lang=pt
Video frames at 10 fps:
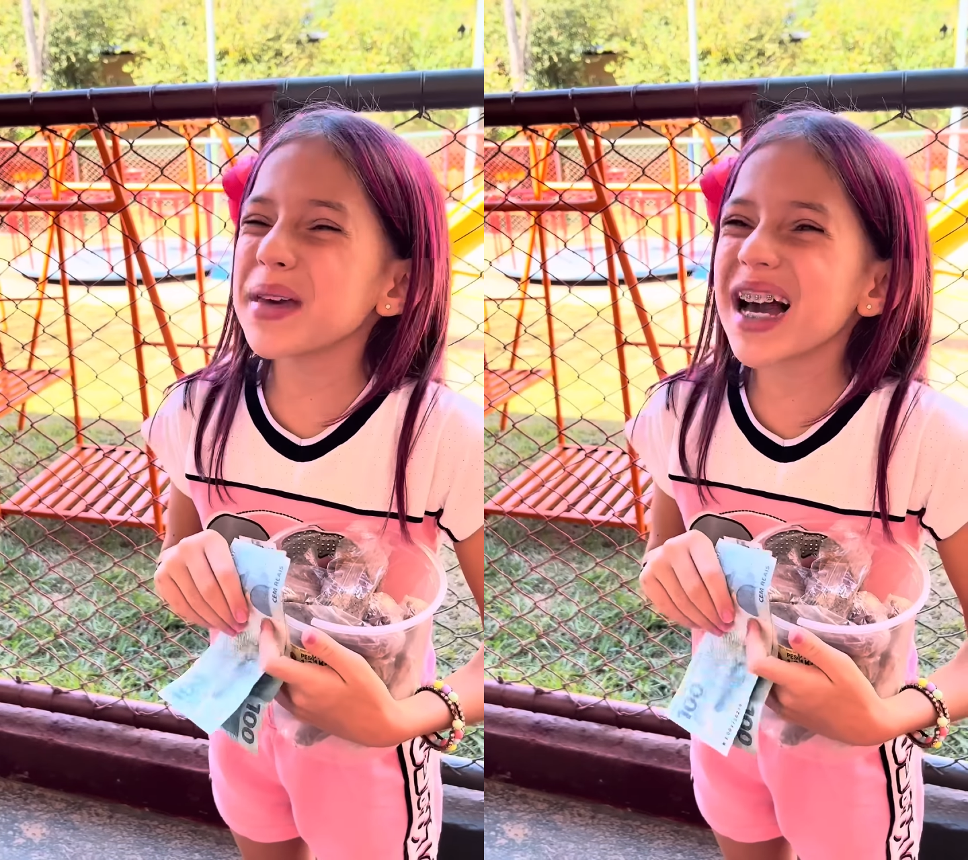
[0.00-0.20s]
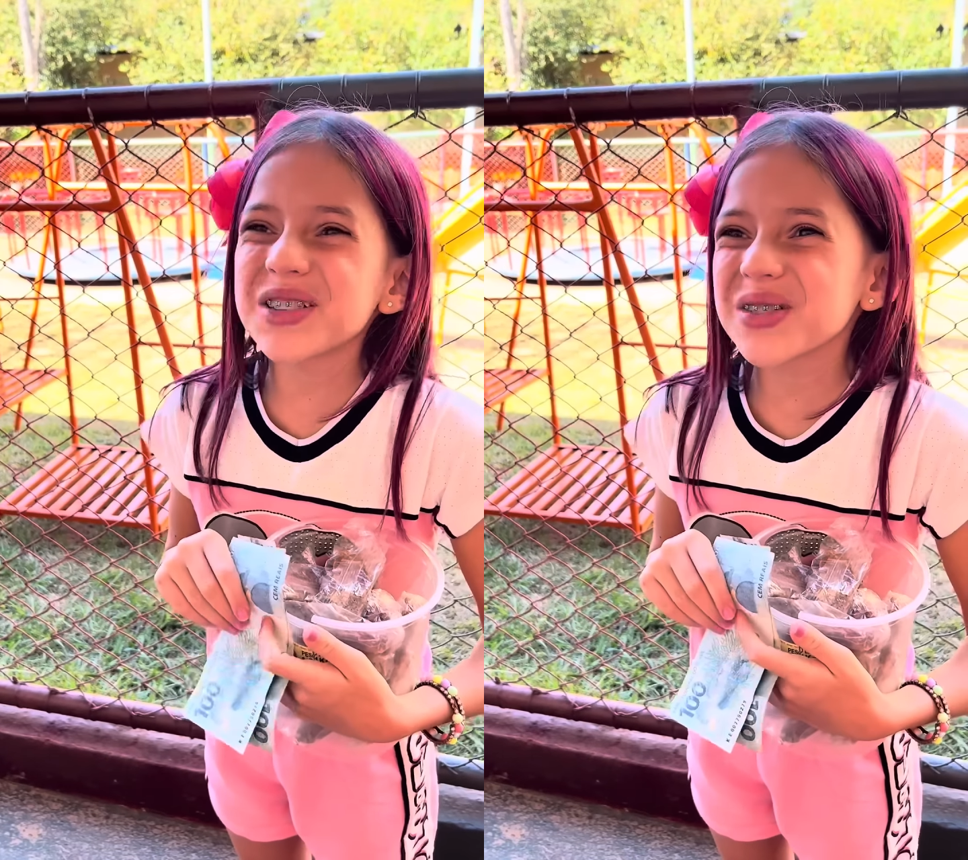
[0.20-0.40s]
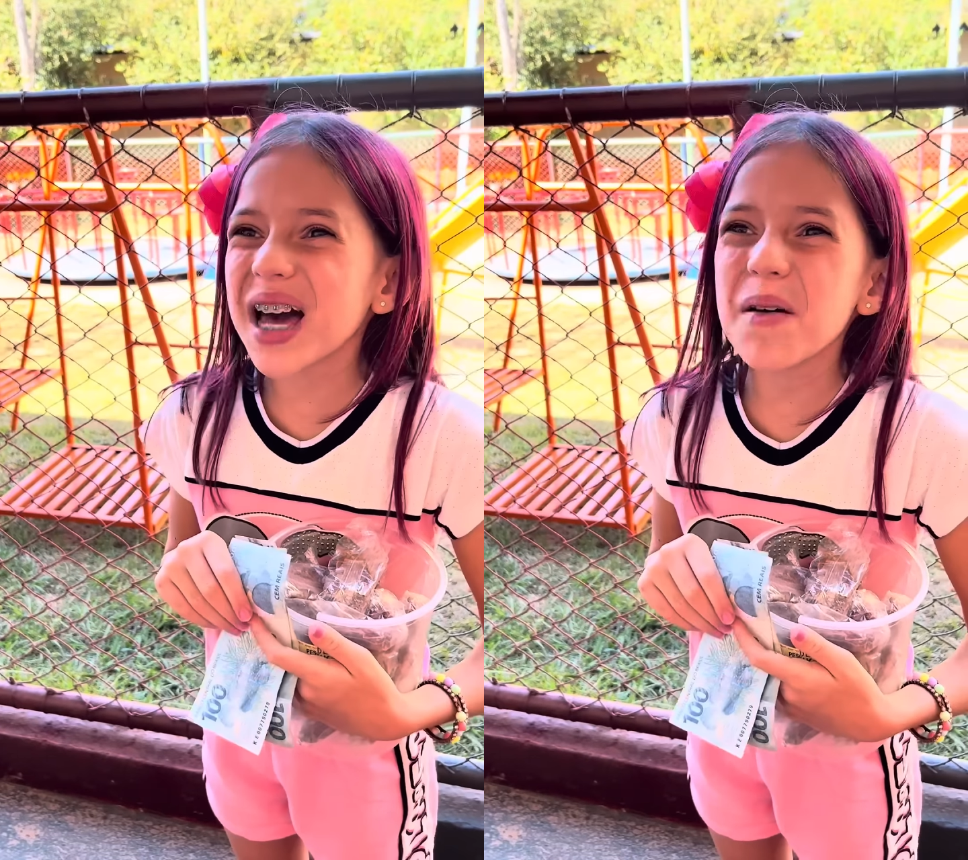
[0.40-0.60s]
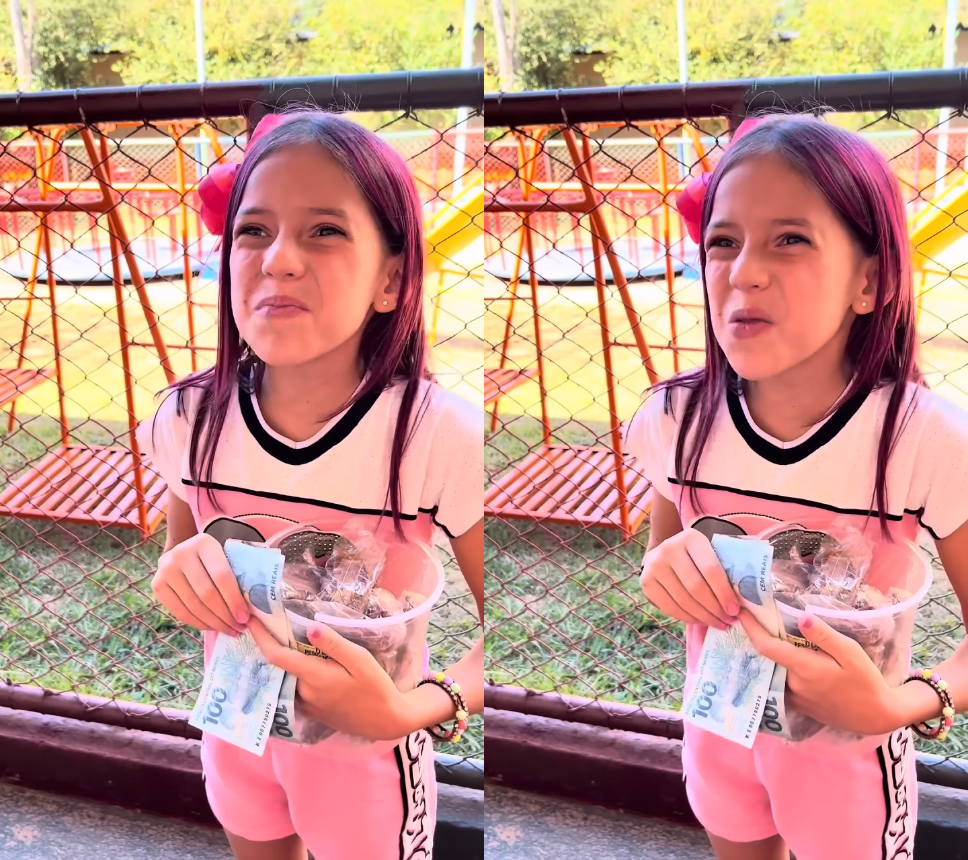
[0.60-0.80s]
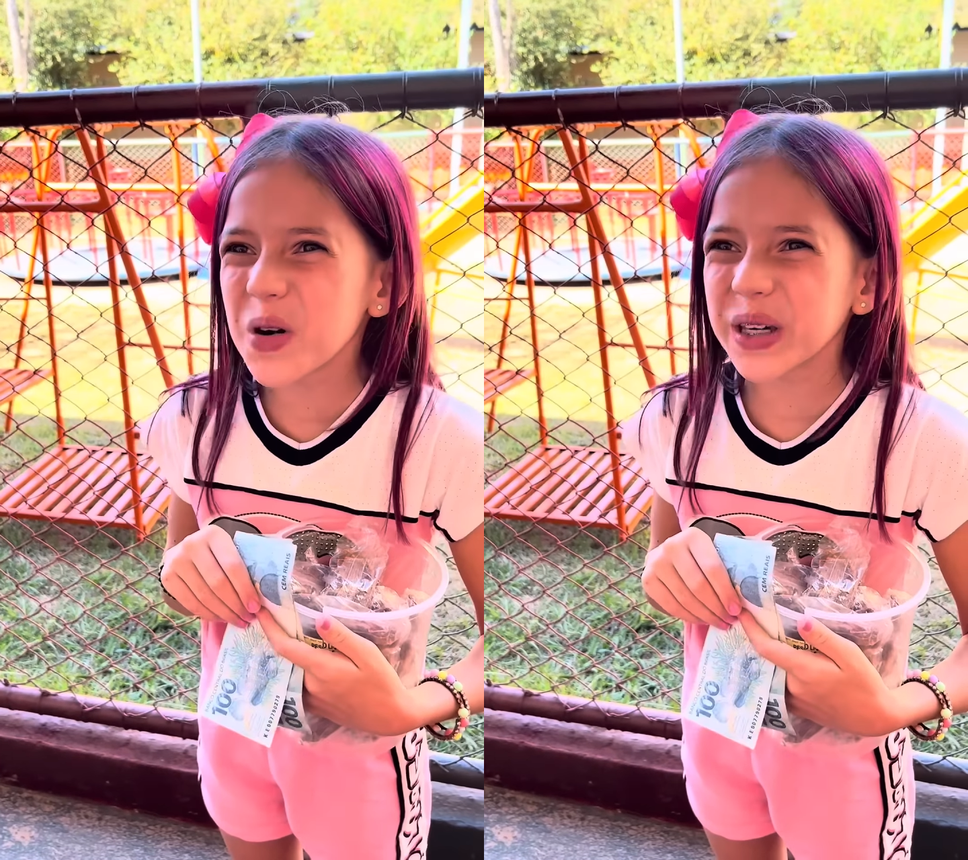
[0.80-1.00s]
ajudar
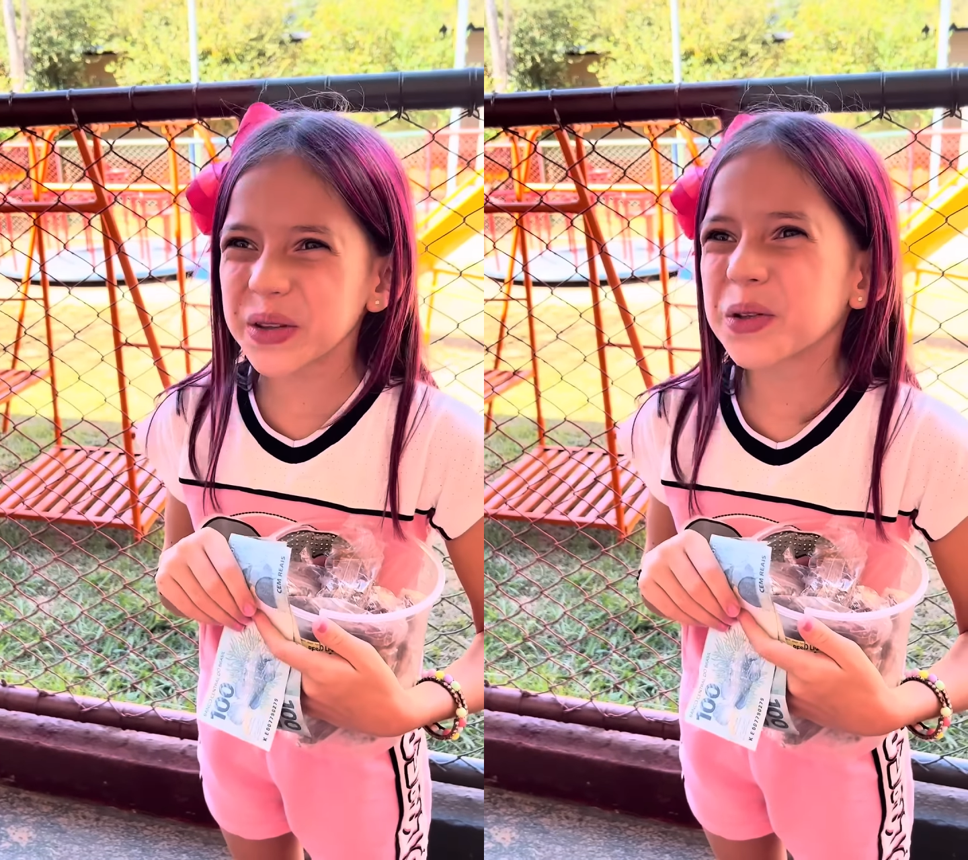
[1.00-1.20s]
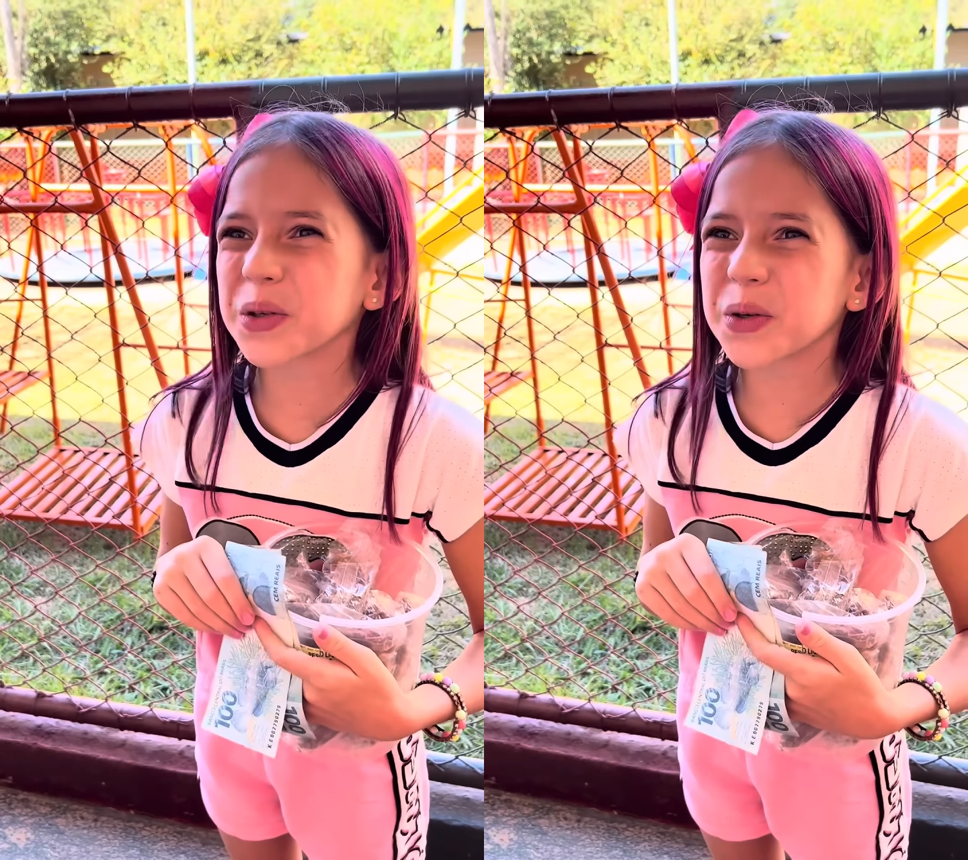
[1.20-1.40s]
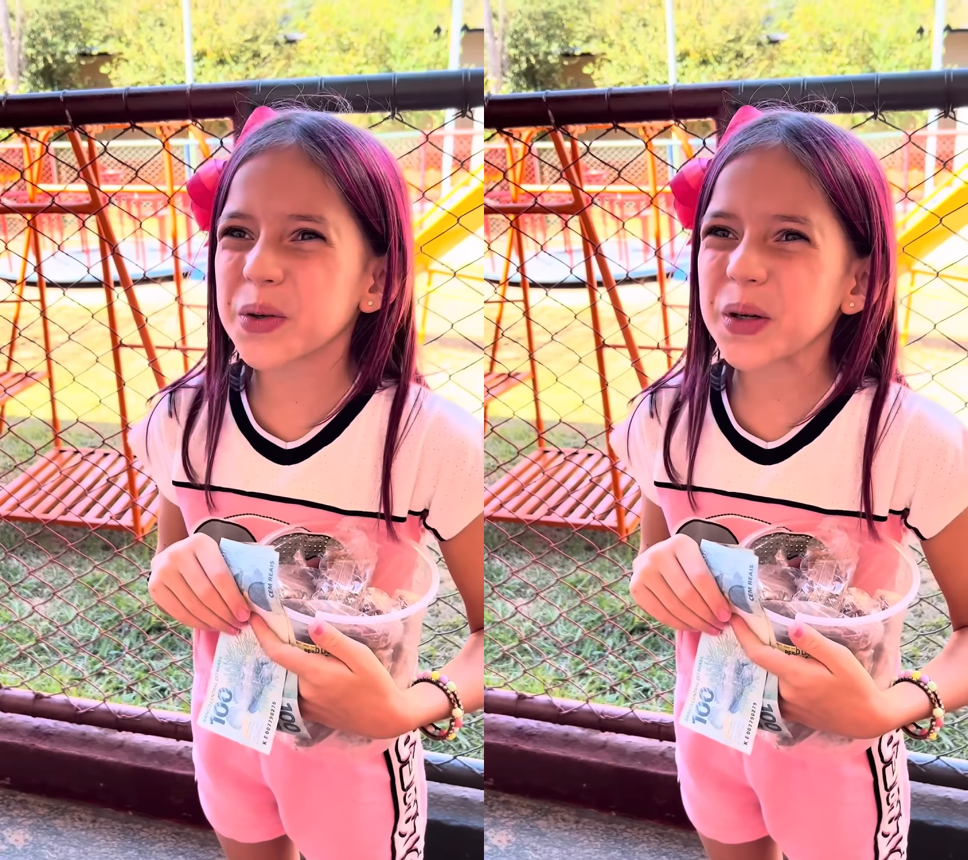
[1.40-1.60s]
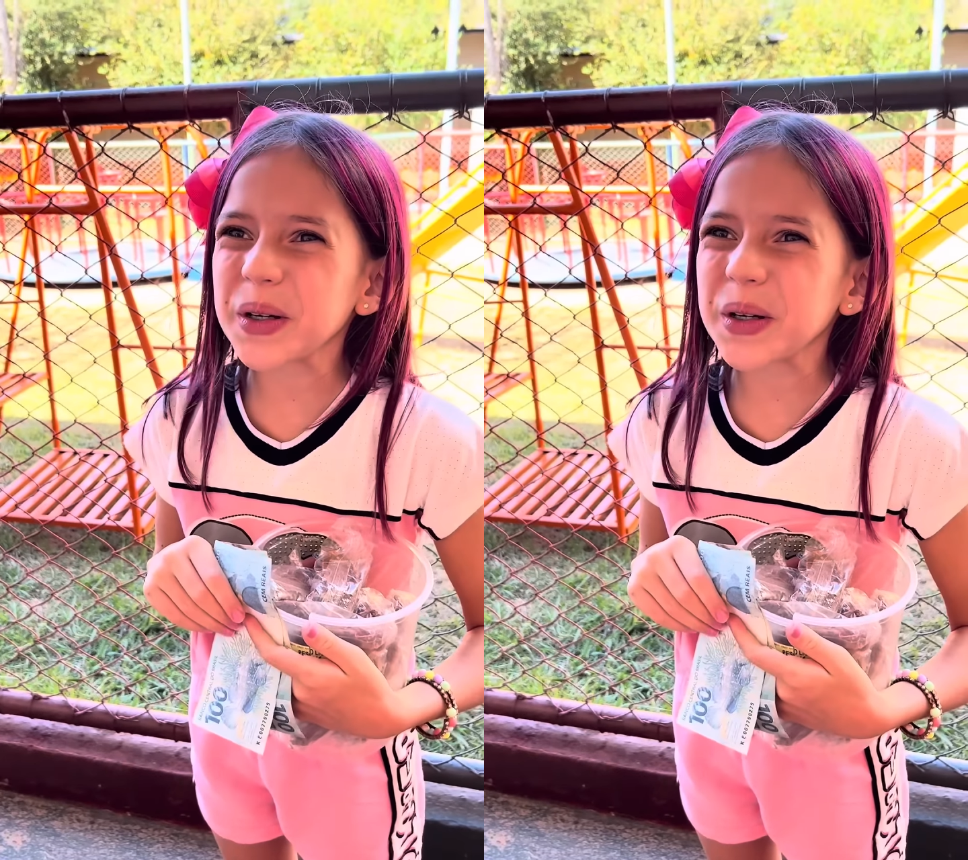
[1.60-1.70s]
muito.